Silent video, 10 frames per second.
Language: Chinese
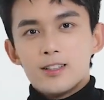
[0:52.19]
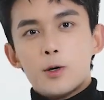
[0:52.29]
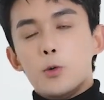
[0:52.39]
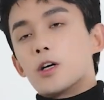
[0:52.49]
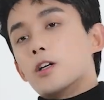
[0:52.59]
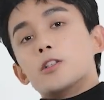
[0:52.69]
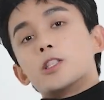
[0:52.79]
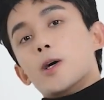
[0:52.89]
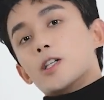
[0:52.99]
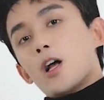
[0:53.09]
但我个人
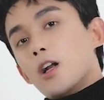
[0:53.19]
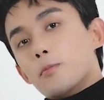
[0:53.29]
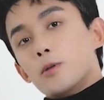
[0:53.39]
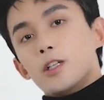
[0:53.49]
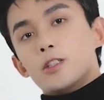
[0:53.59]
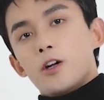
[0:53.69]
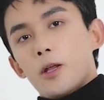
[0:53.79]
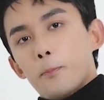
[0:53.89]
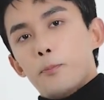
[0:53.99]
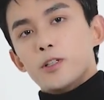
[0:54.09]
喜欢称零不一叫
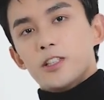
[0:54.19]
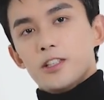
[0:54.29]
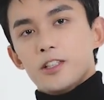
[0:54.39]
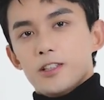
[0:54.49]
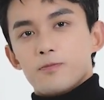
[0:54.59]
零不一，